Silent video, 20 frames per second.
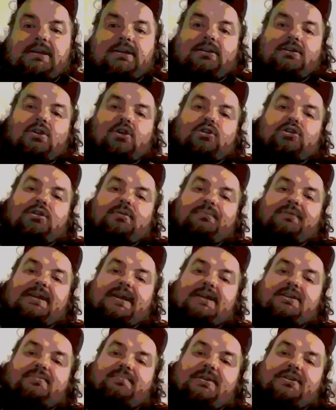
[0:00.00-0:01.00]
I o tym
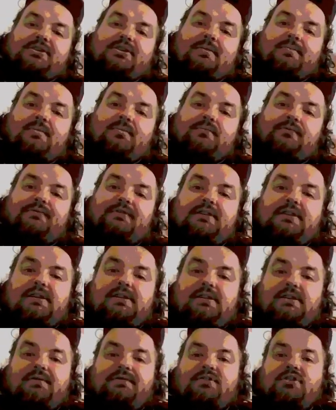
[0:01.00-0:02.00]
też będziemy
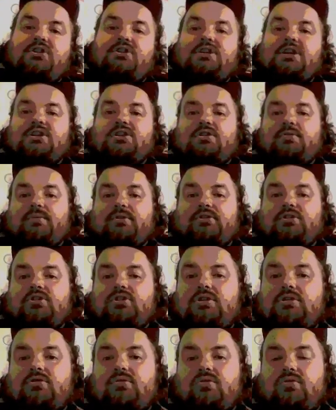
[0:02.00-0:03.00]
mówili w dzisiejszym
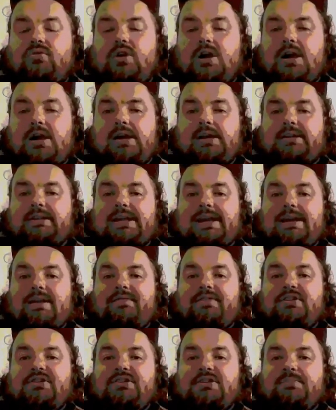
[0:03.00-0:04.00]
odcinku
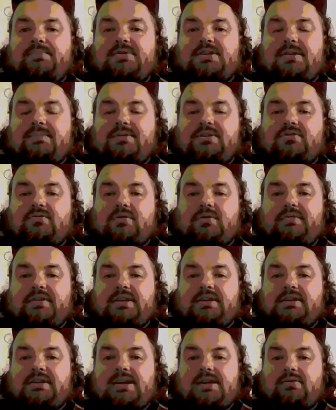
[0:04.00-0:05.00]
telewizji
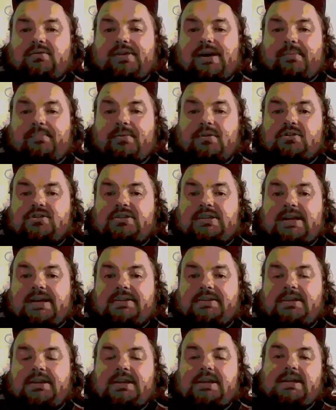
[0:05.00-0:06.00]
przemysłowej Giełda
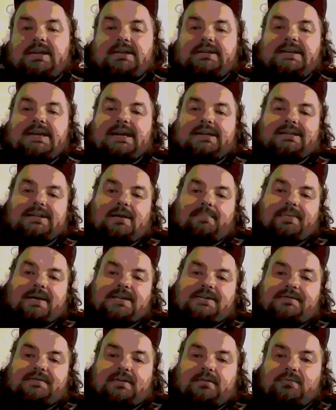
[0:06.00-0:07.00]
Poznań. Ja dla
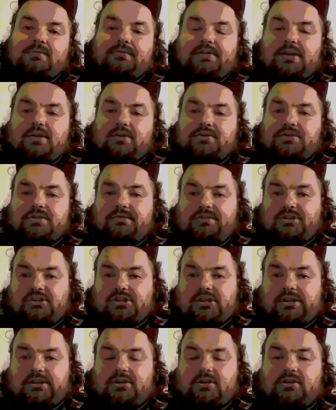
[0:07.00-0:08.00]
Państwa mówię
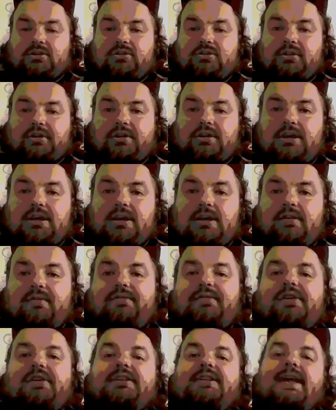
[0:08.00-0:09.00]
oczywiście doktor
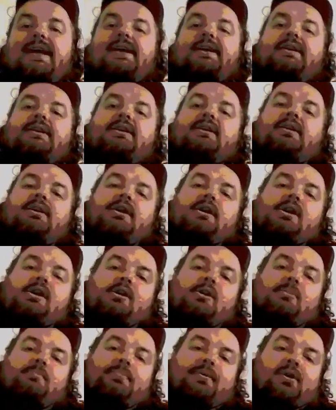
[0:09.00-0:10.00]
Fryderyk.
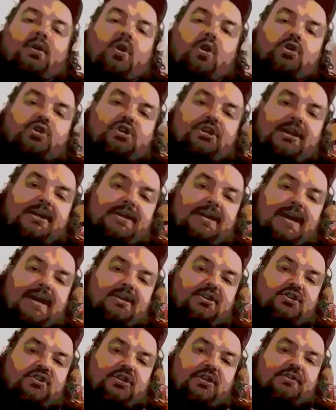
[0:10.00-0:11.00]
Proszę
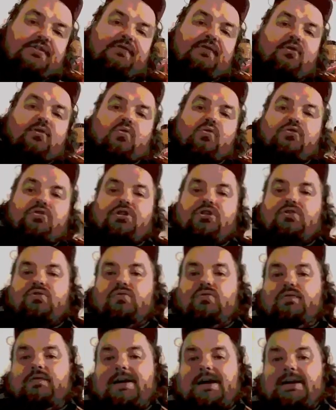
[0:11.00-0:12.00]
jeszcze zwrócić
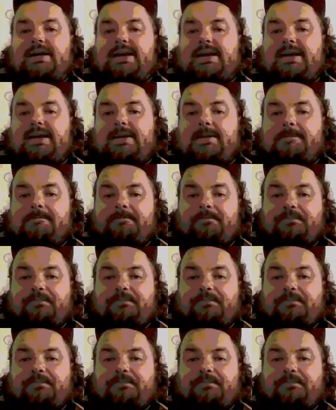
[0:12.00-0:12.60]
uwagę